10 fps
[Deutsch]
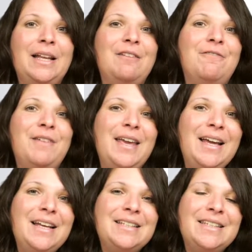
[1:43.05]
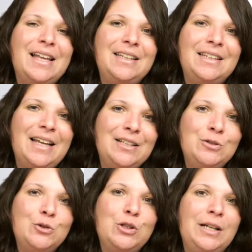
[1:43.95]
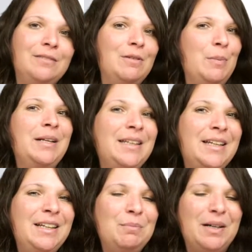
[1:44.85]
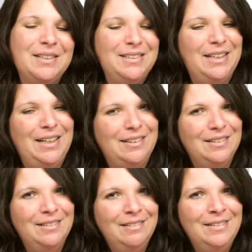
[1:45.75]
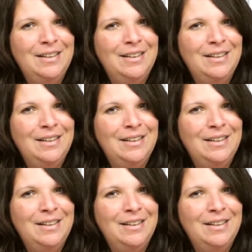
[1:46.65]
dann wäre es ja nicht ganz so schlecht, wenn man denjenigen mal gesehen hätte. Ne?